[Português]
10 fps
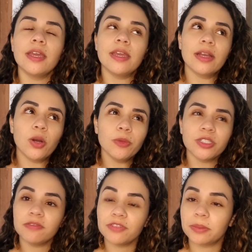É, como eu
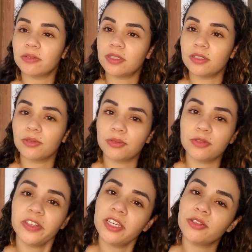já vim falando pra vocês em
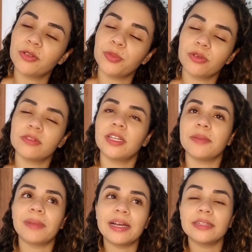outros vídeos, tô um pouco
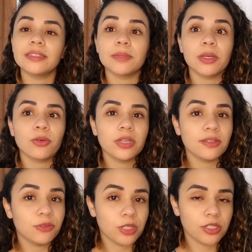desanimada, também tá a
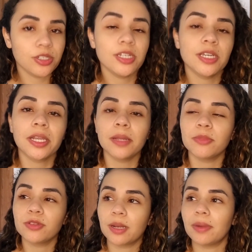corrida do dia a dia, né?
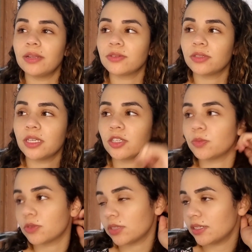Meus trabalhos que eu tenho aqui de
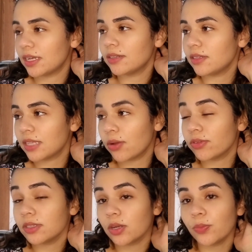oportunidades e tal,
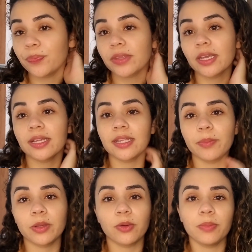então tá
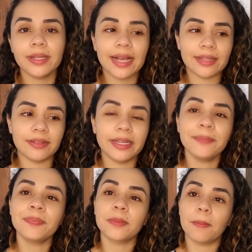bem complicado, né?